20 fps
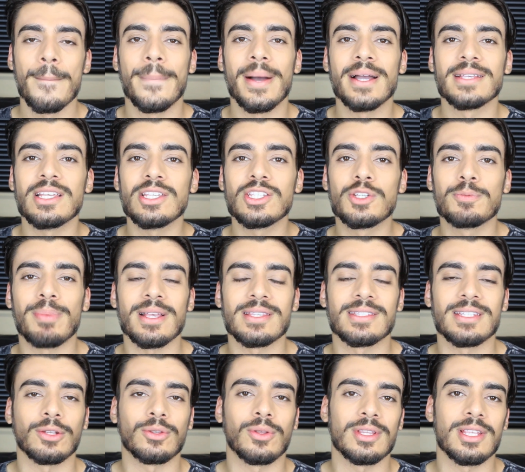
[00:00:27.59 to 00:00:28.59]
Mas antes de
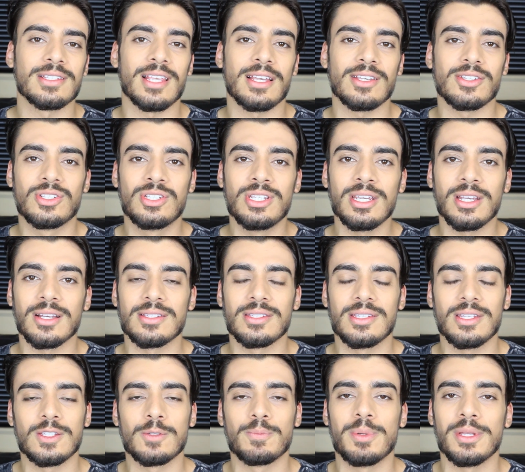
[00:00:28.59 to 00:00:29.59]
passar todas as dicas
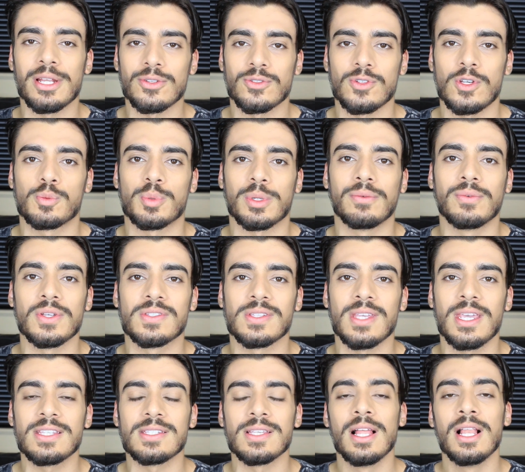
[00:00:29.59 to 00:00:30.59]
e inspirações para
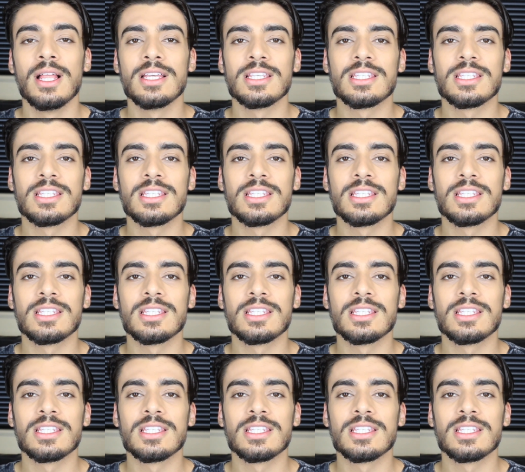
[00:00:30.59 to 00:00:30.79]
vocês,